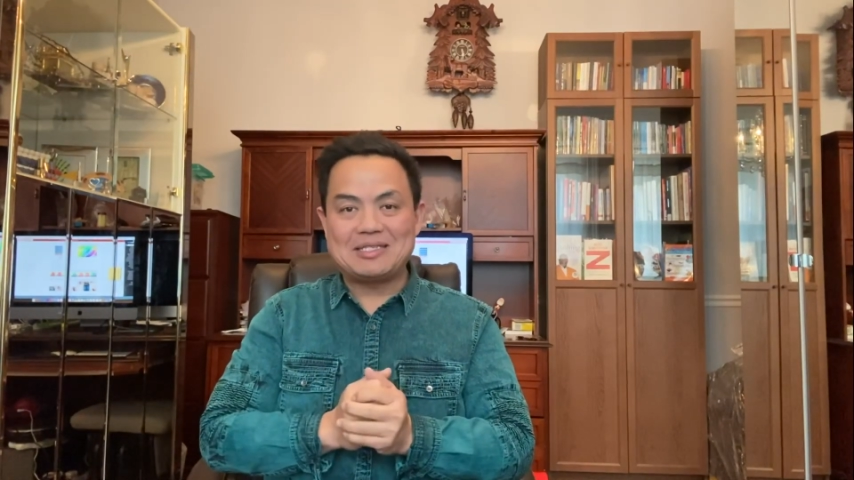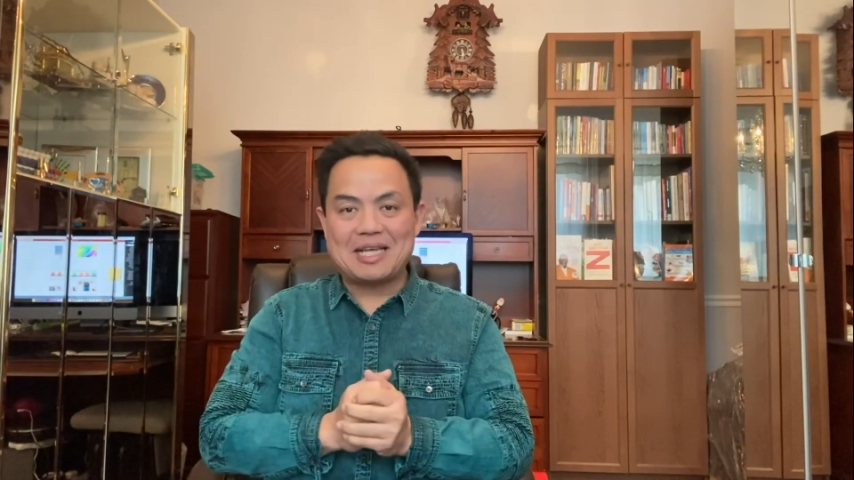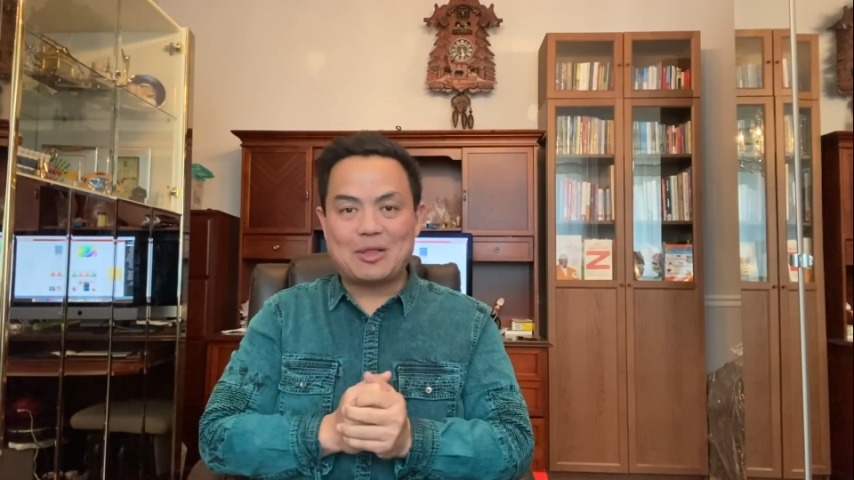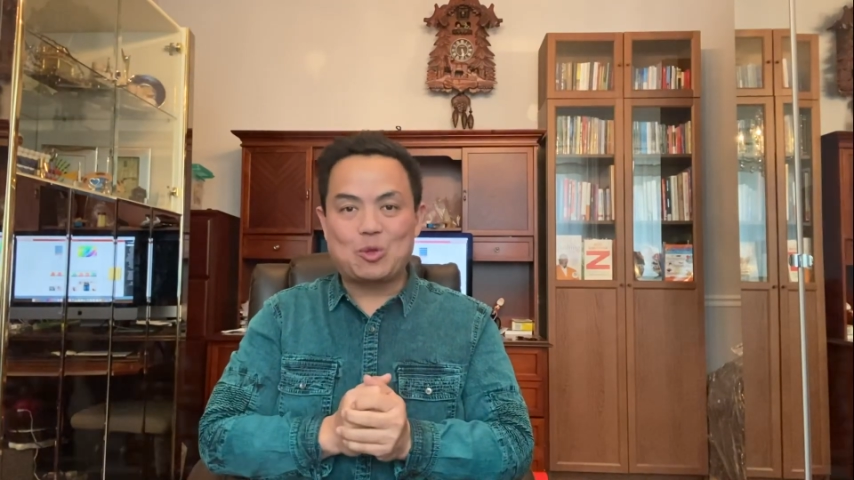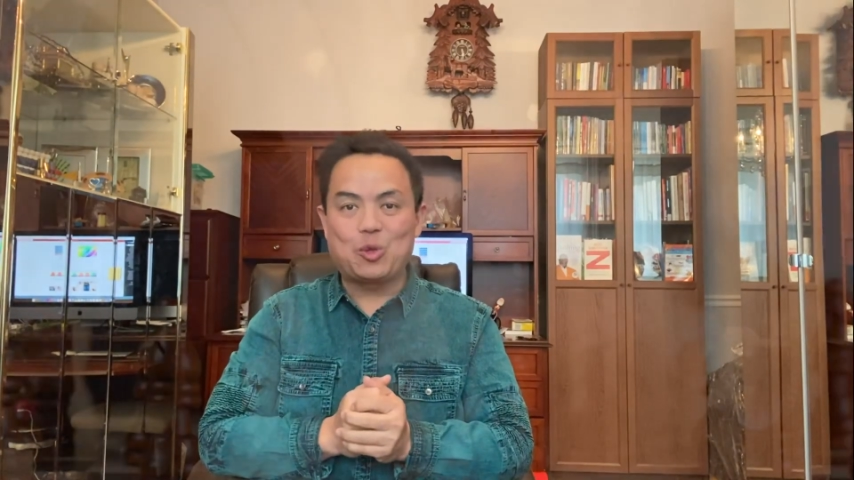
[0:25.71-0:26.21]

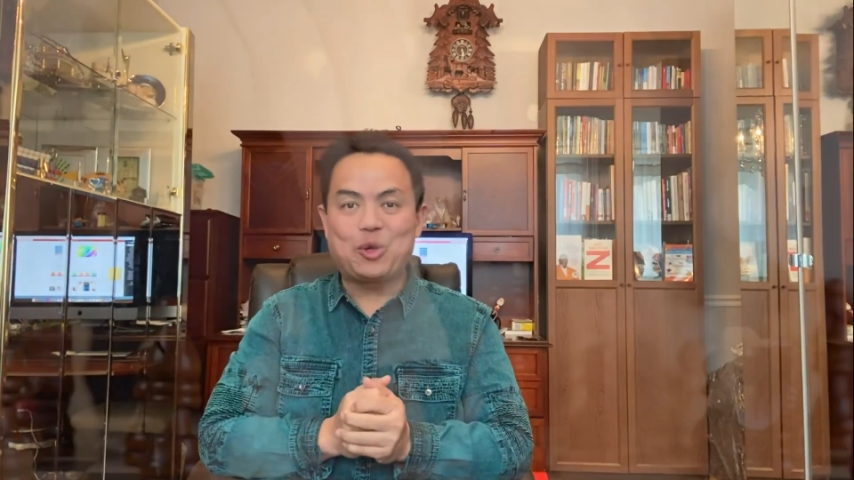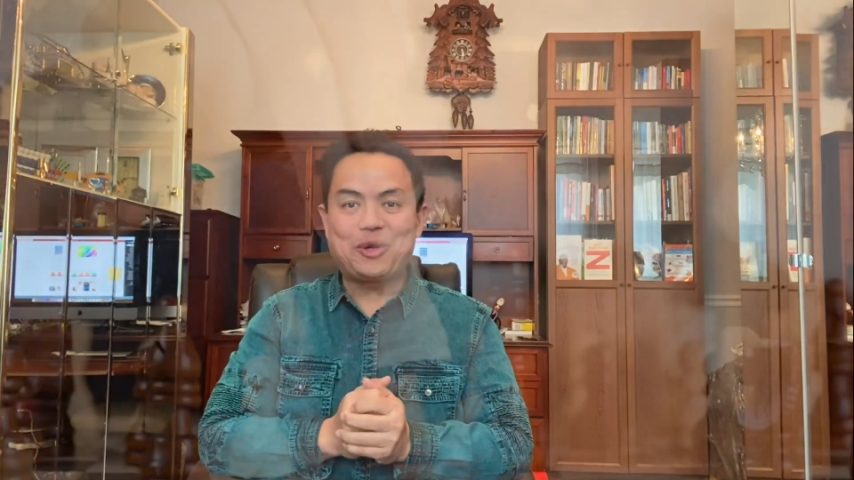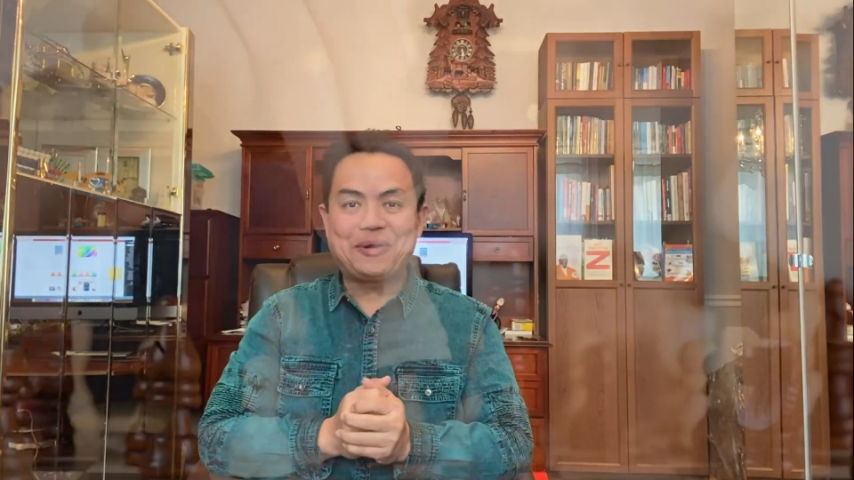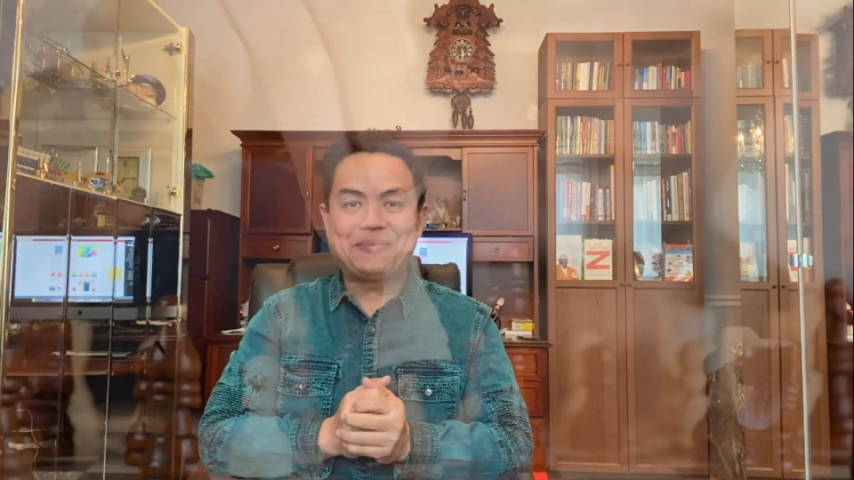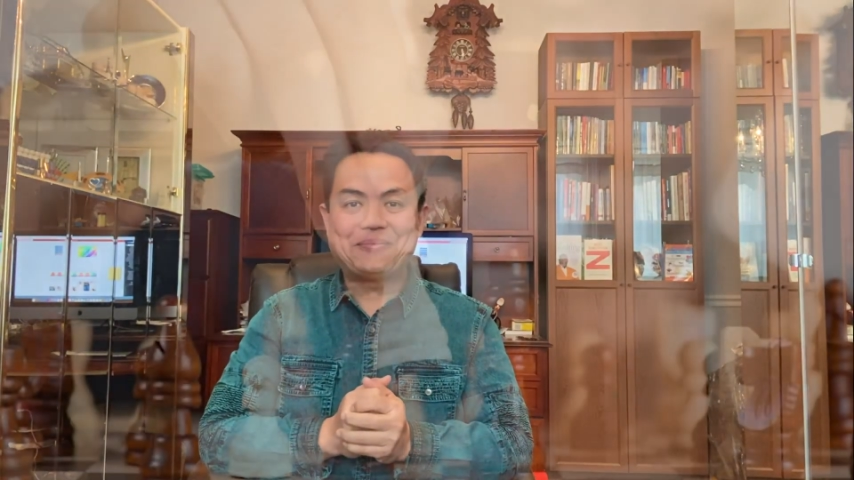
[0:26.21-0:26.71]

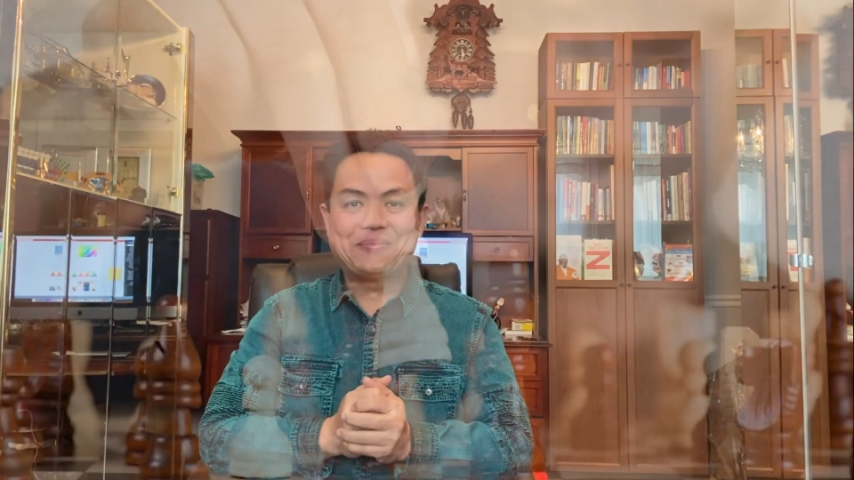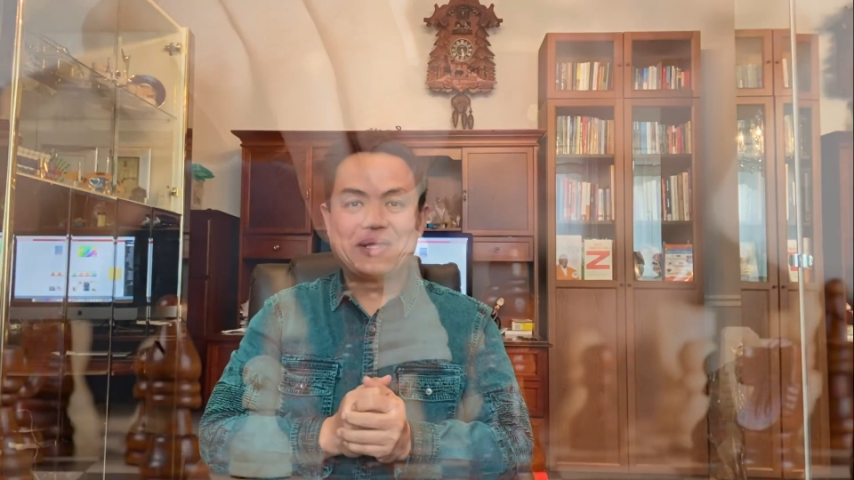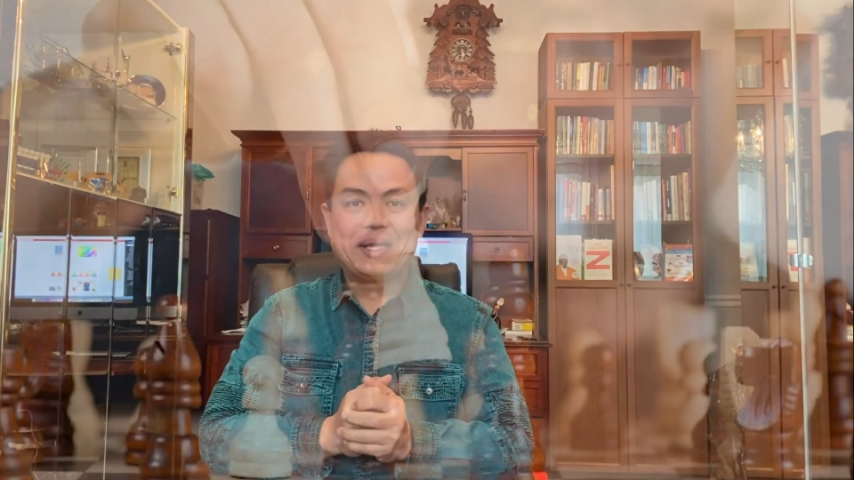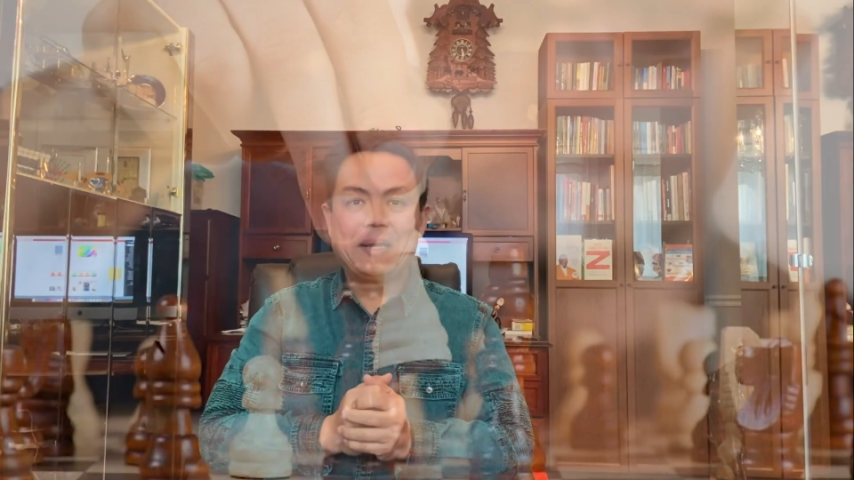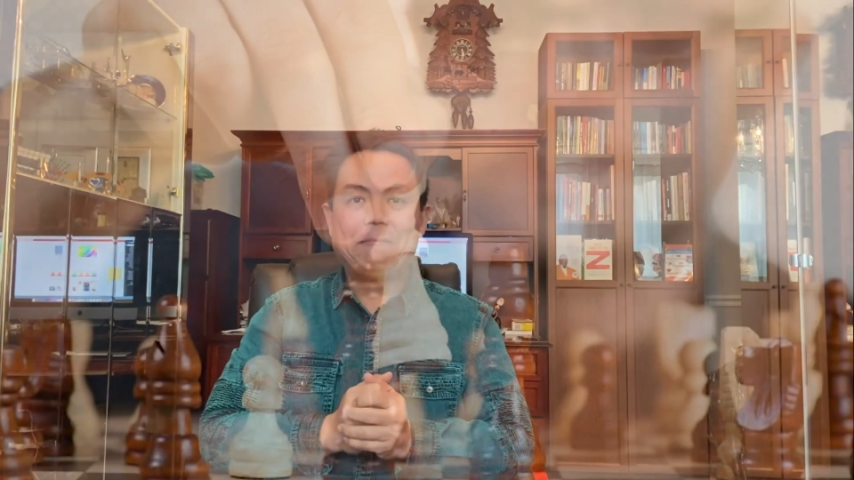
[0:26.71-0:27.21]
catur,
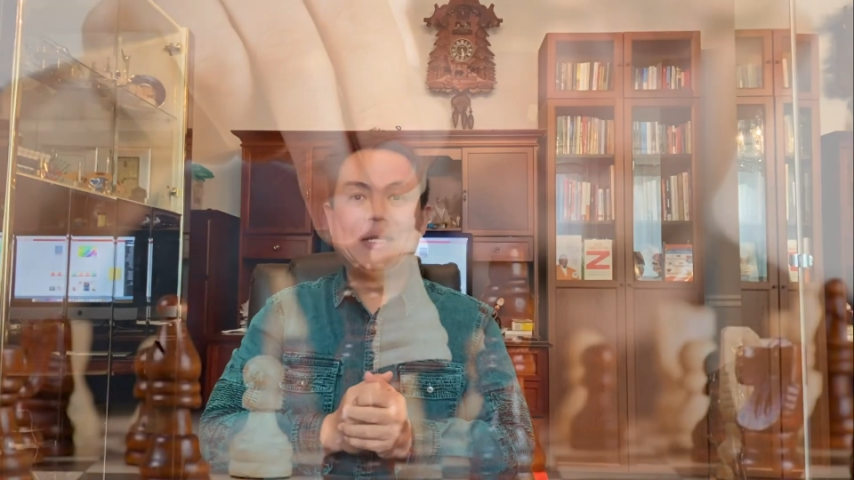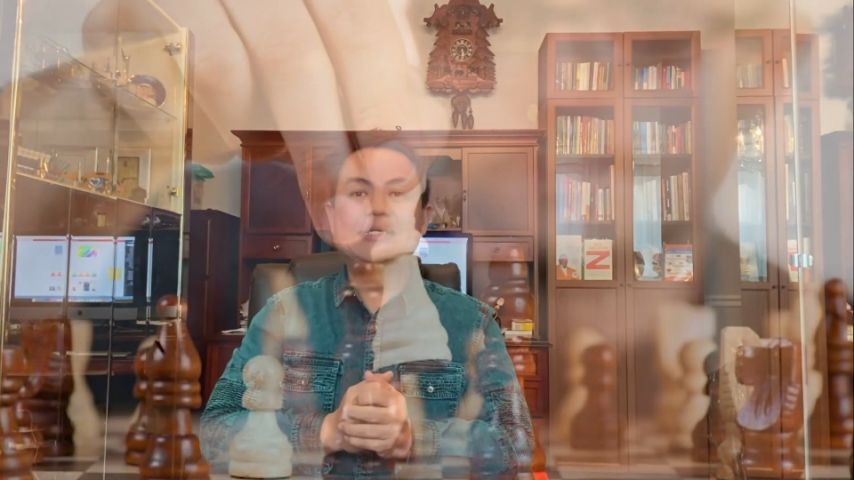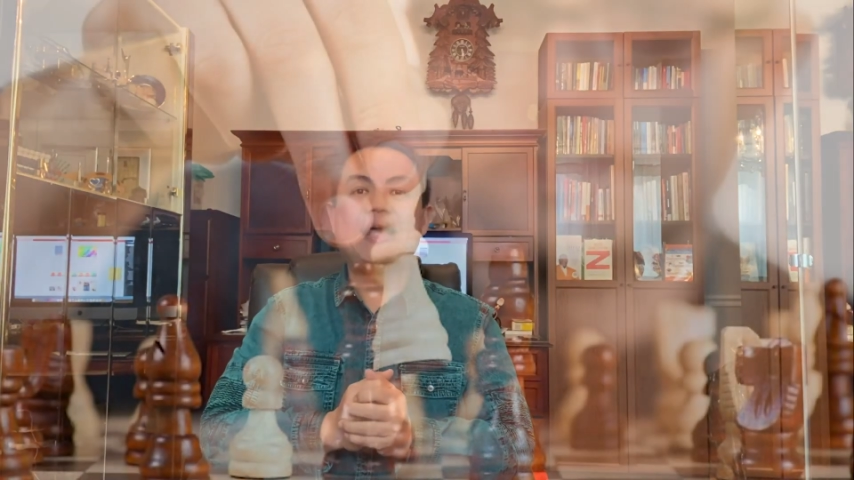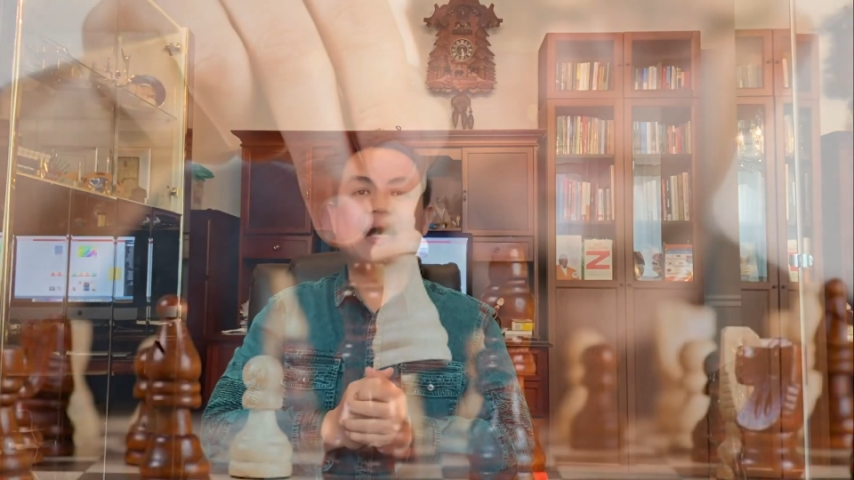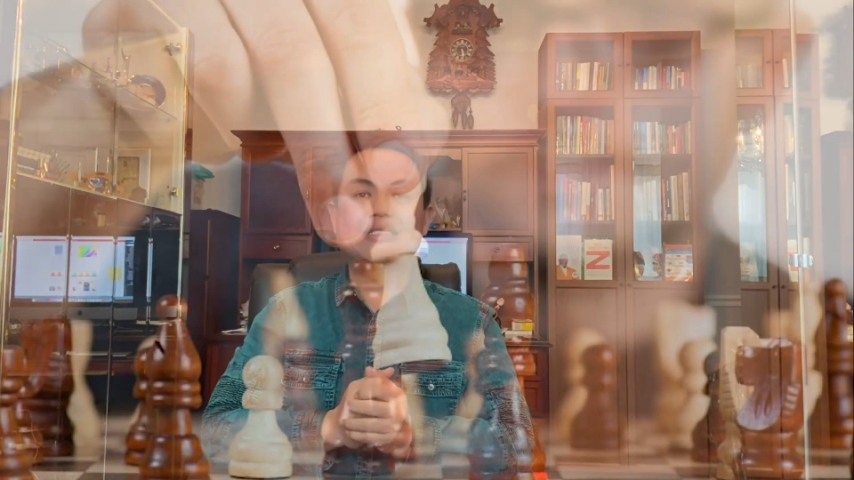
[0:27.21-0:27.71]

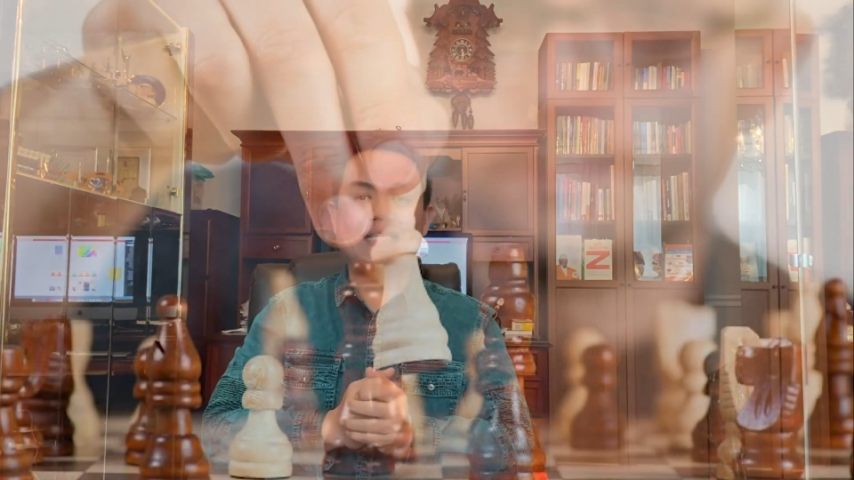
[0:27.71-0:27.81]
bidak